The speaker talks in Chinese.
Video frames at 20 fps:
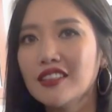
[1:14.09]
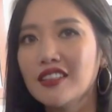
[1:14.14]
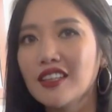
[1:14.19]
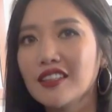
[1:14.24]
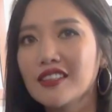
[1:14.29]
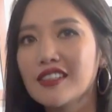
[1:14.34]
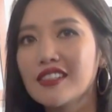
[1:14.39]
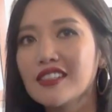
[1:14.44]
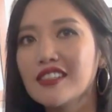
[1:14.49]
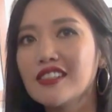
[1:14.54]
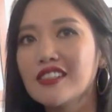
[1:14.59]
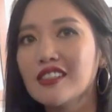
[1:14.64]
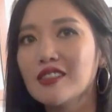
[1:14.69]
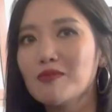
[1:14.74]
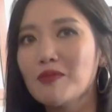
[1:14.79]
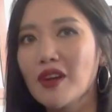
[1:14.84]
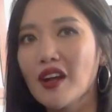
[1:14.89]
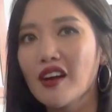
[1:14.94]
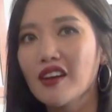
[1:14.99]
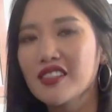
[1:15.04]
让自己
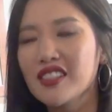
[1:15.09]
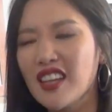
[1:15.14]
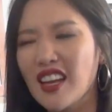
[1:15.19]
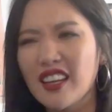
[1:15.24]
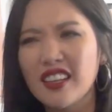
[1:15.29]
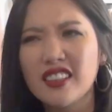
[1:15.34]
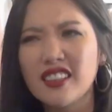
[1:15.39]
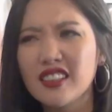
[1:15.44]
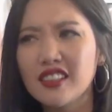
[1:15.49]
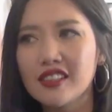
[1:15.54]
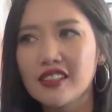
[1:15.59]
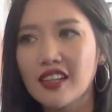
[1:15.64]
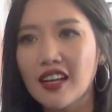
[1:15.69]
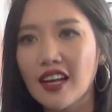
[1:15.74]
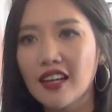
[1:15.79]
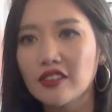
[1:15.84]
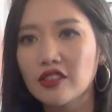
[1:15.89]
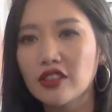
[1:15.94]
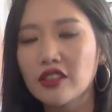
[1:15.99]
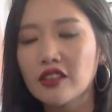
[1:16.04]
不要再一直
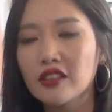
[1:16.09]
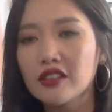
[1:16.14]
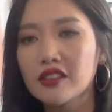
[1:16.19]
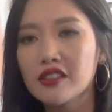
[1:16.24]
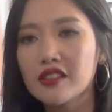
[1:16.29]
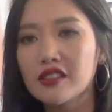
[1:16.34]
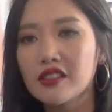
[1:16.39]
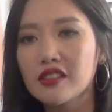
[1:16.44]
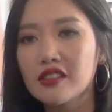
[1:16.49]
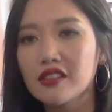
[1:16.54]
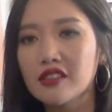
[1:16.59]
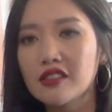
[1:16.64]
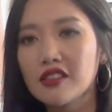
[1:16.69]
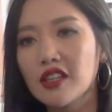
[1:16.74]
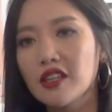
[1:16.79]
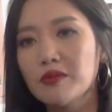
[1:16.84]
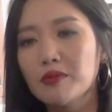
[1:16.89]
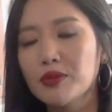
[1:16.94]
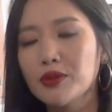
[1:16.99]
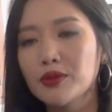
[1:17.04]
看歌词，
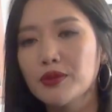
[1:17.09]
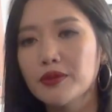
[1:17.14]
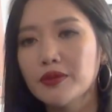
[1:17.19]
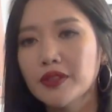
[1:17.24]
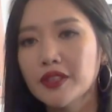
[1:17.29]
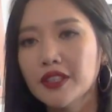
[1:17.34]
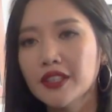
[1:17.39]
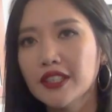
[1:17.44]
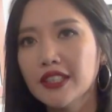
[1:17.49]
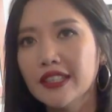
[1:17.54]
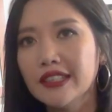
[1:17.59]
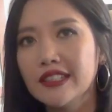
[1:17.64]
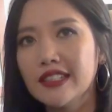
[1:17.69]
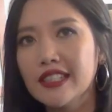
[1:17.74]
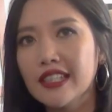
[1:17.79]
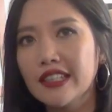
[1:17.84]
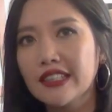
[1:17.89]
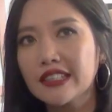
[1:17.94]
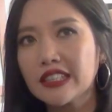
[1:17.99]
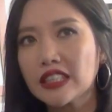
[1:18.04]
这样不
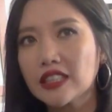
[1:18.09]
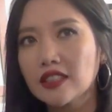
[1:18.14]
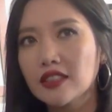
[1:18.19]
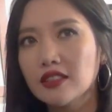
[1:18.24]
这样